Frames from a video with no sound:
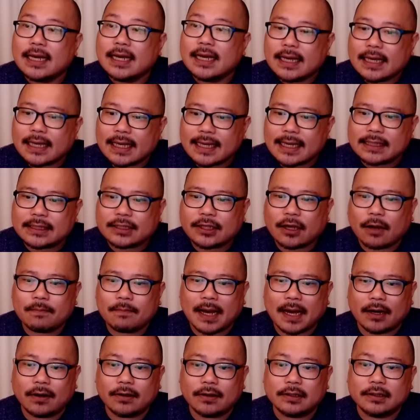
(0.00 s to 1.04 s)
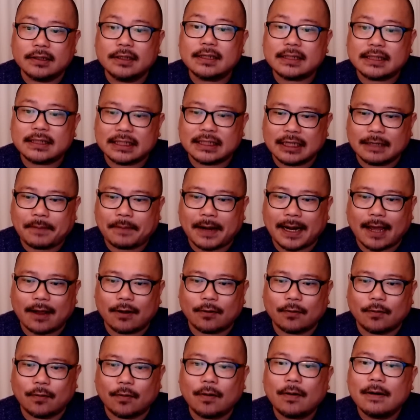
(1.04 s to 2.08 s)
1천만 원을
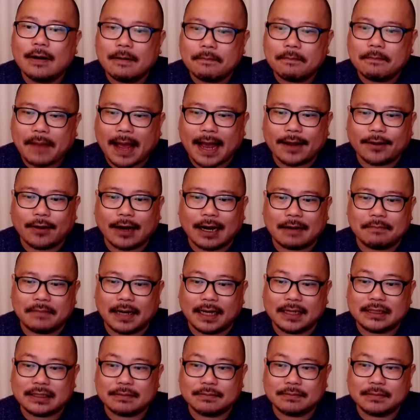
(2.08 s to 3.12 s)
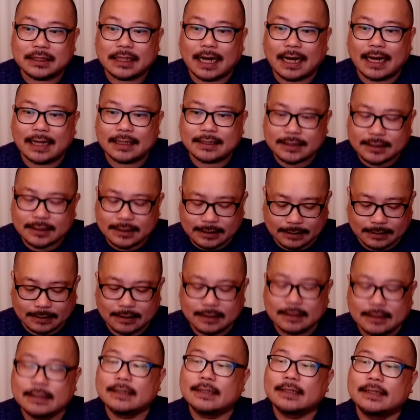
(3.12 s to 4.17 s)
지급하라고 판결한 바 있습니다. 즉,
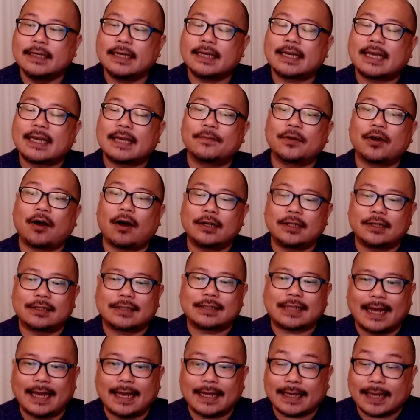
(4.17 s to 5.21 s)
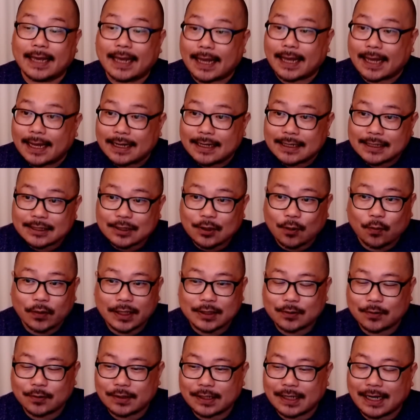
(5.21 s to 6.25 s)
이 김건희 여사에게 서울의
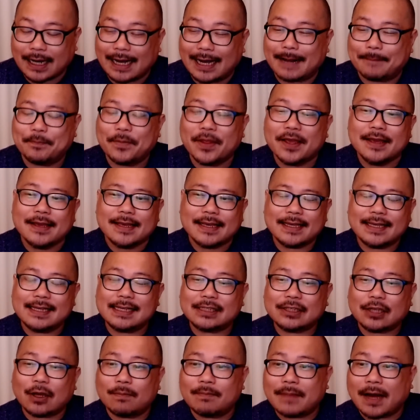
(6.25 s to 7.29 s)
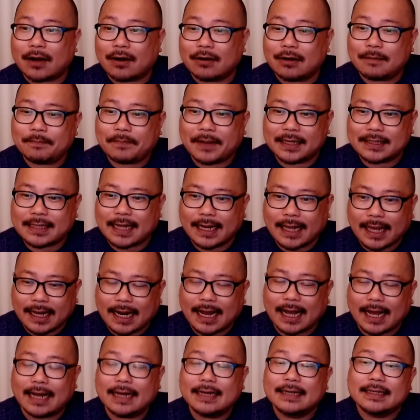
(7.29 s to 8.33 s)
소리가 1천만 원을
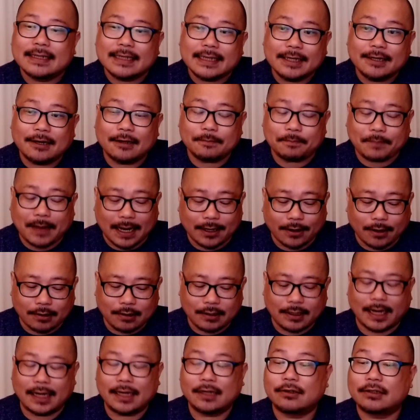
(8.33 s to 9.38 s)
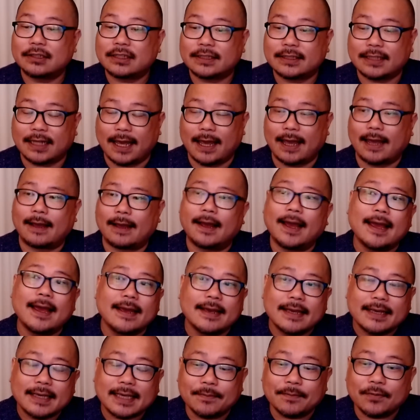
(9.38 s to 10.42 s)
배상해라 이런 판결을 내린 것인데
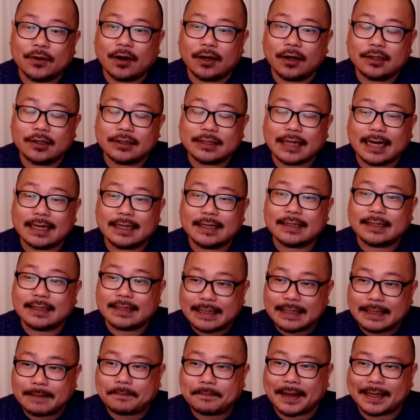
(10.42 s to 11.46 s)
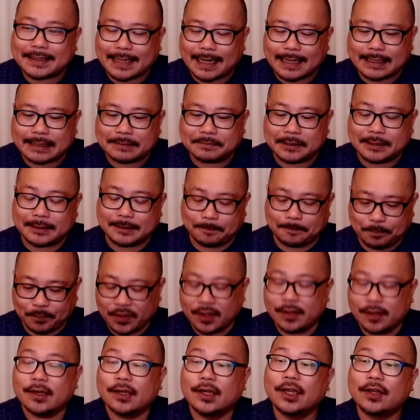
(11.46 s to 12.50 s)
김건희 여사는 이 배상금을
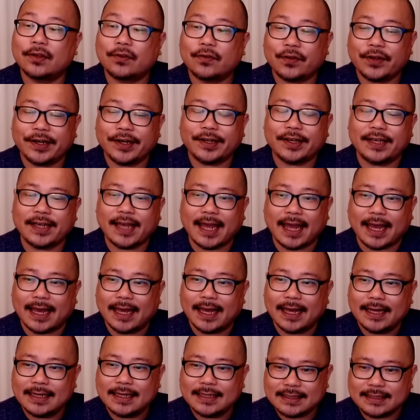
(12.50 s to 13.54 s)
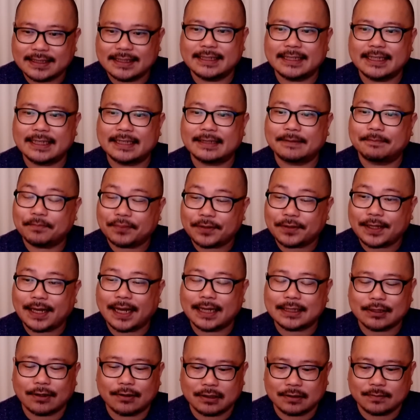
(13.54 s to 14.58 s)
이 튀르키예 지진 피해
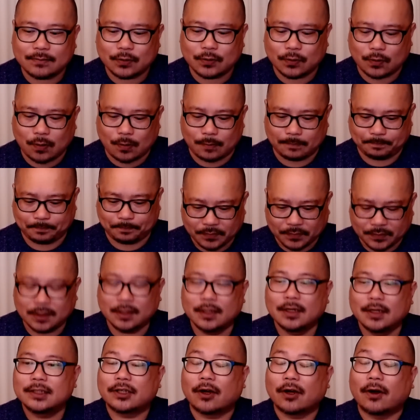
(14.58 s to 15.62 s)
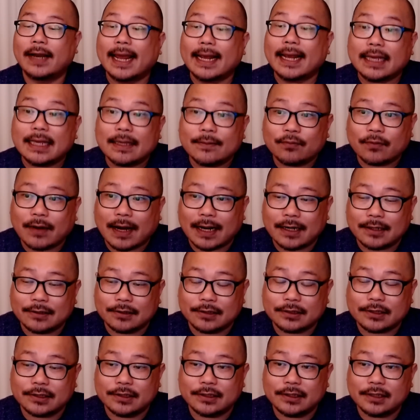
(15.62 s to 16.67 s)
성금으로 전액 기부하는
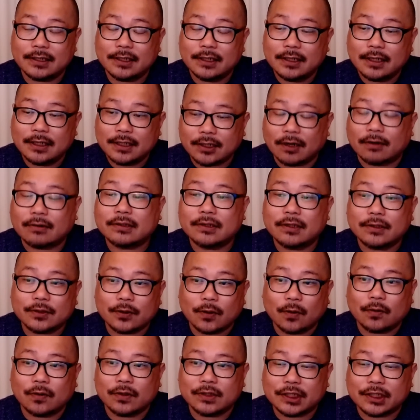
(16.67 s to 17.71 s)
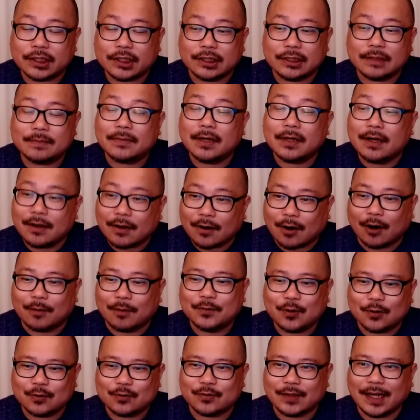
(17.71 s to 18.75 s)
것을 적극적으로 지금
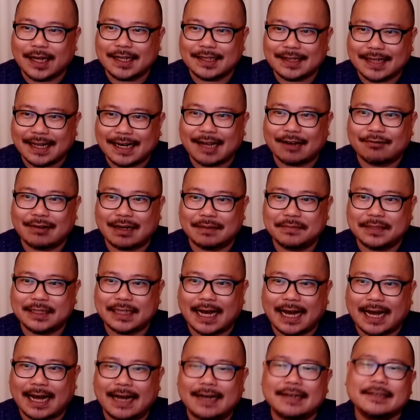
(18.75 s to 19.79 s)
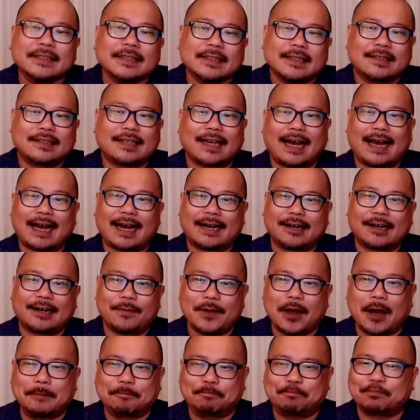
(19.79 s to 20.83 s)
검토 중에 있다라고 합니다. 자,
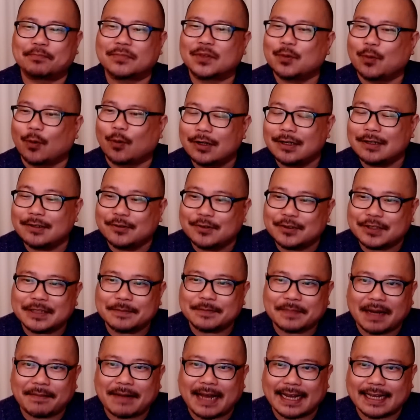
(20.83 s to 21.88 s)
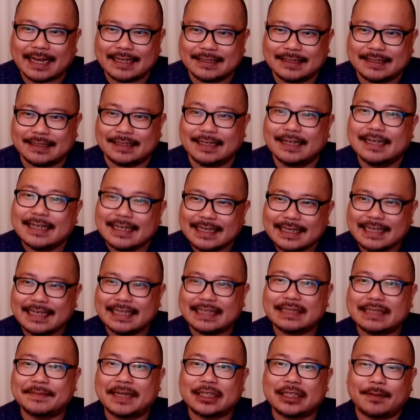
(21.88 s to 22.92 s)
그러면 오늘 뉴스 빠박이는
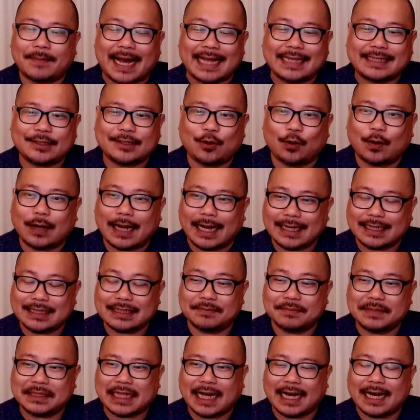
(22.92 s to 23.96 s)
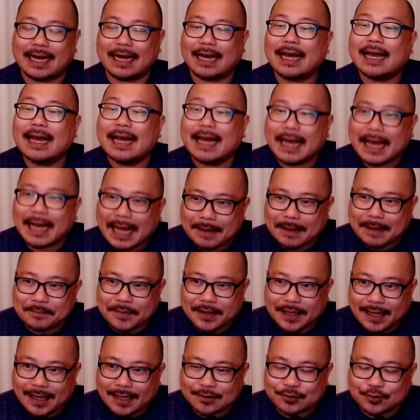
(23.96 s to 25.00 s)
이쯤에서 마치도록 하겠습니다.
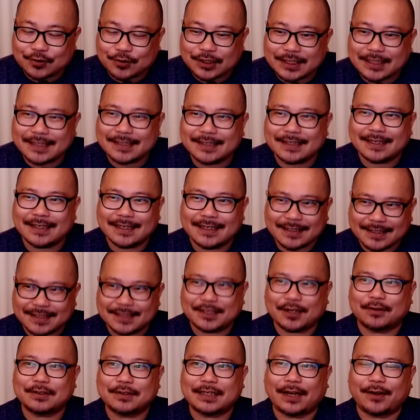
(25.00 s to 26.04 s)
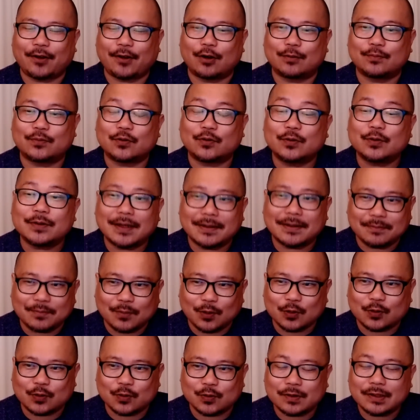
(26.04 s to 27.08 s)
함께해 주신 시청자 여러분
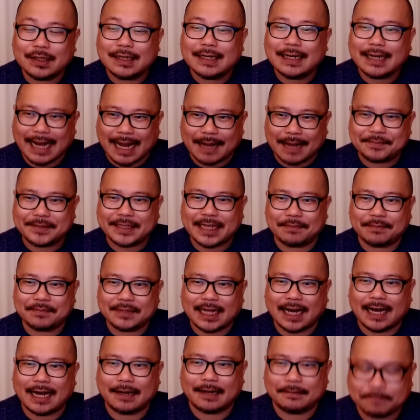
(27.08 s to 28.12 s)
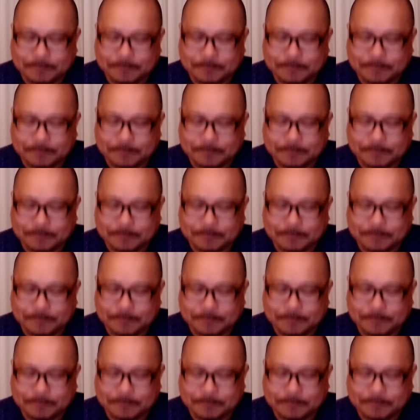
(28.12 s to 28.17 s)
모두 감사합니다.